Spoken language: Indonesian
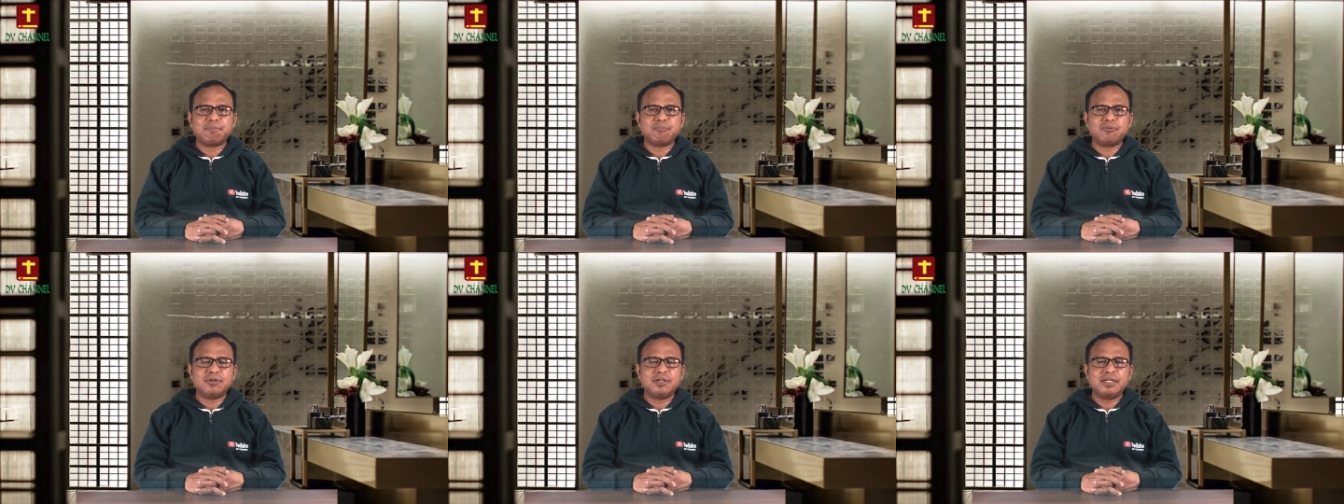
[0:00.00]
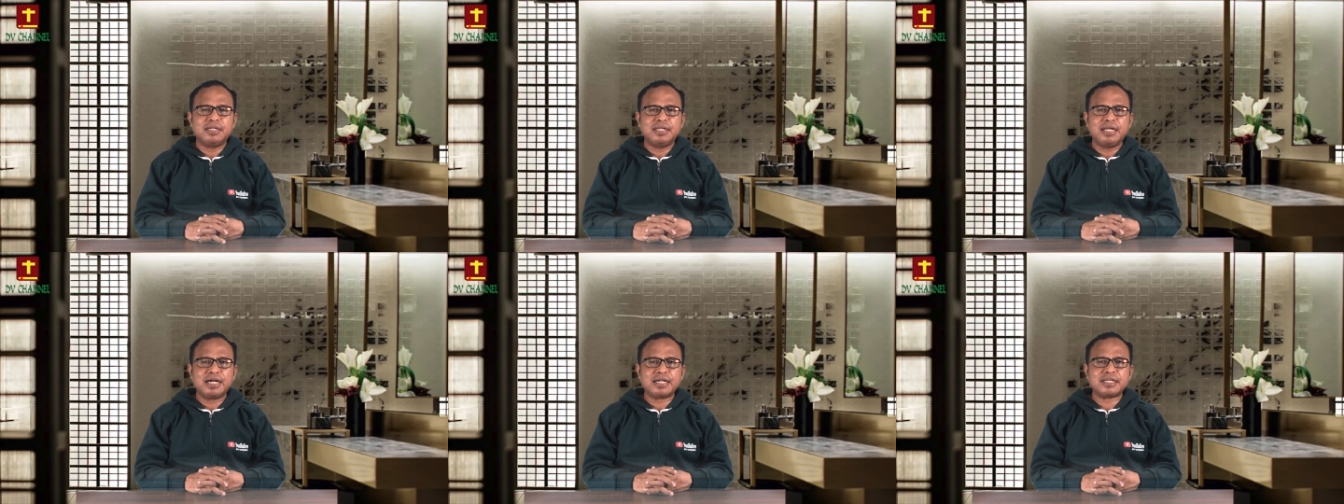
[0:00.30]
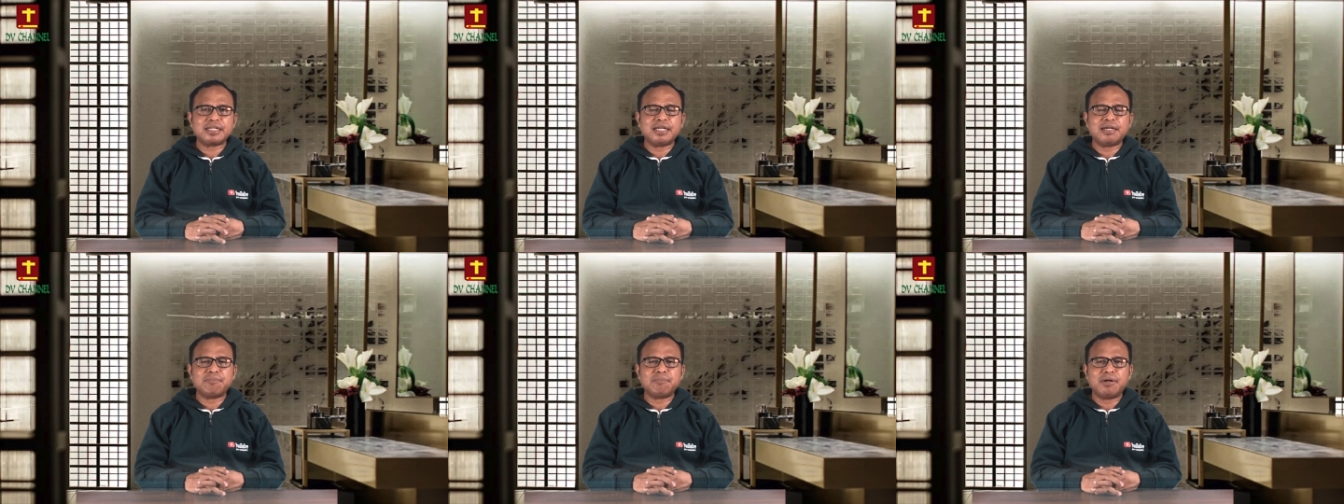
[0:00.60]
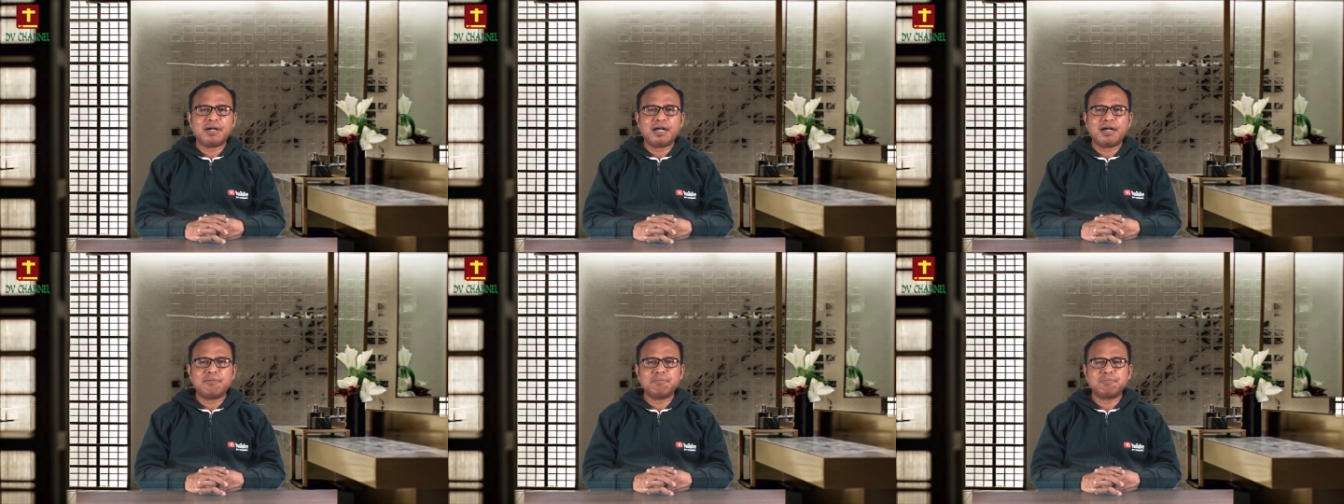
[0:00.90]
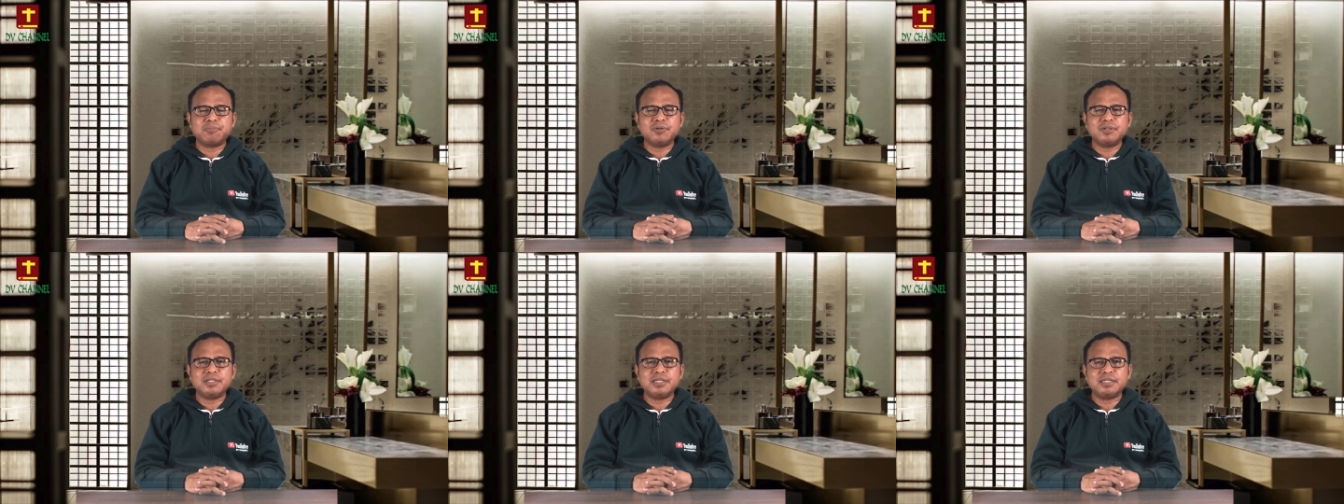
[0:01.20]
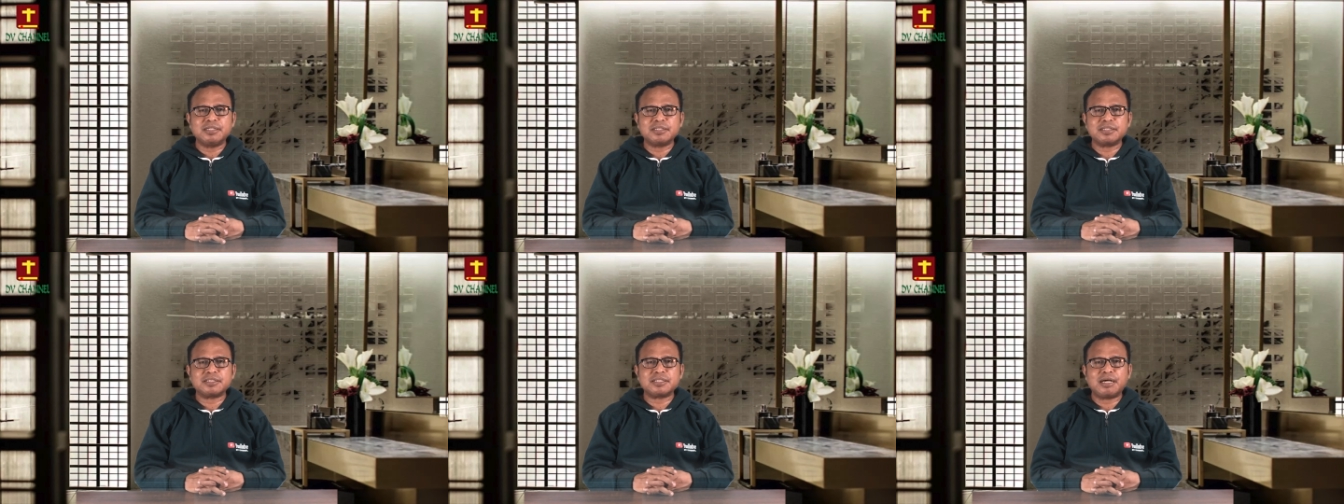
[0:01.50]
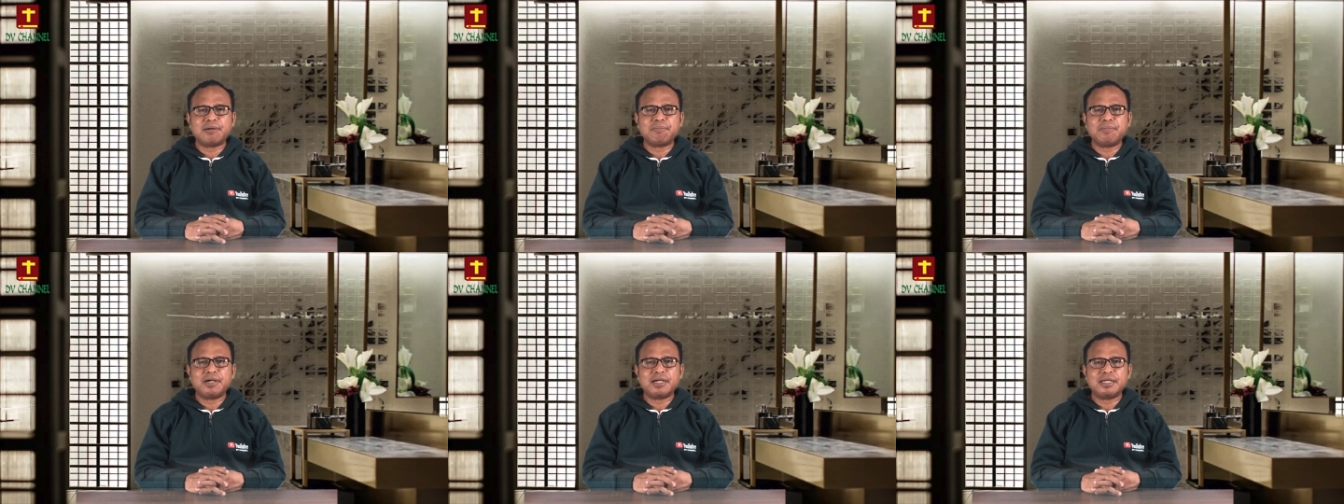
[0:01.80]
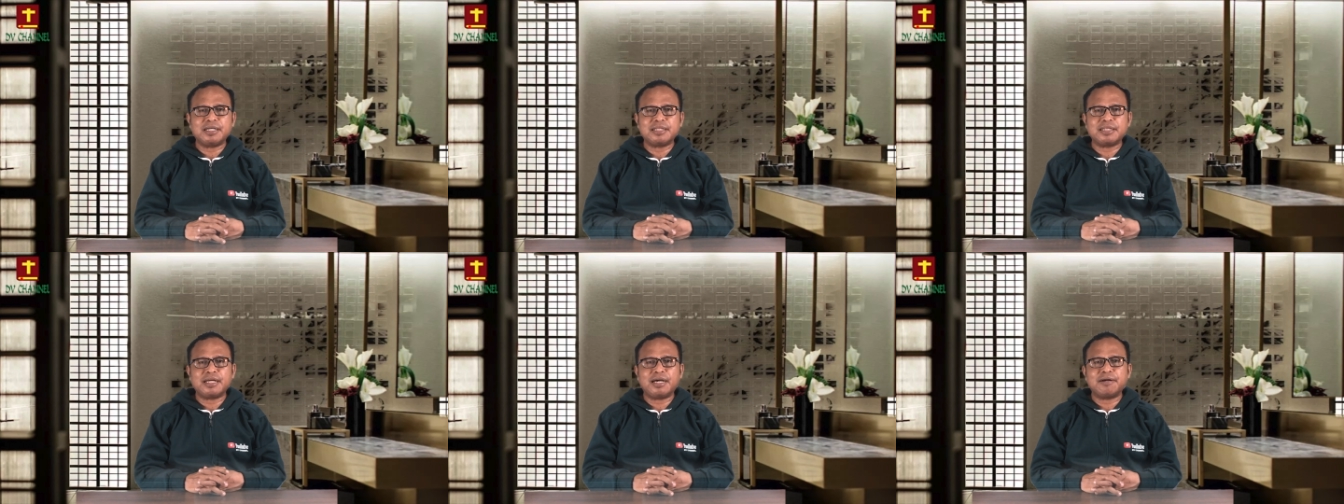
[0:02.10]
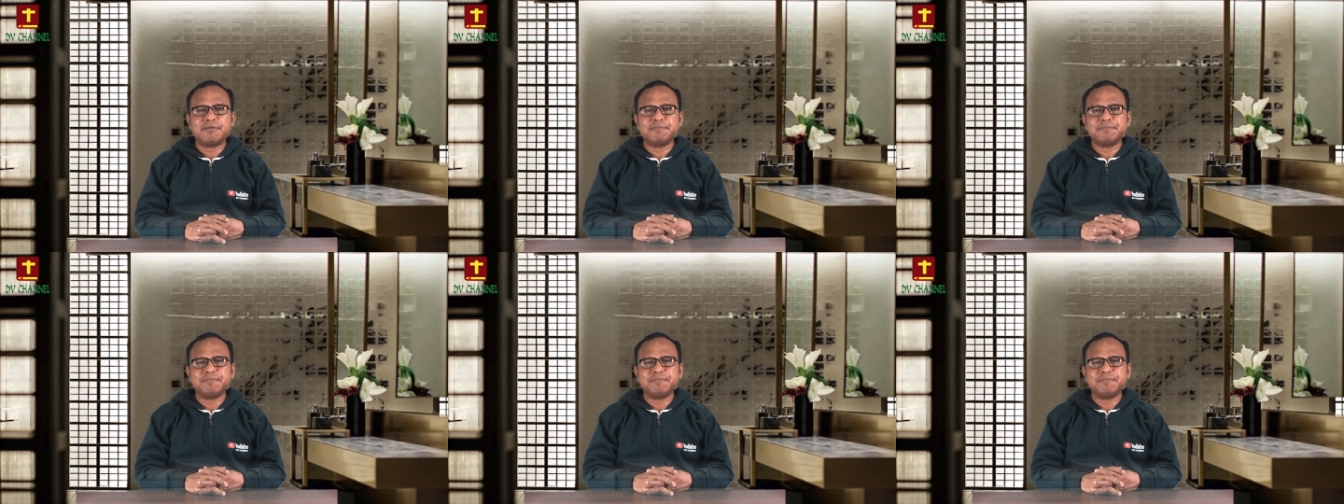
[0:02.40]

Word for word: pun hendaknya mengampuni sesama kita.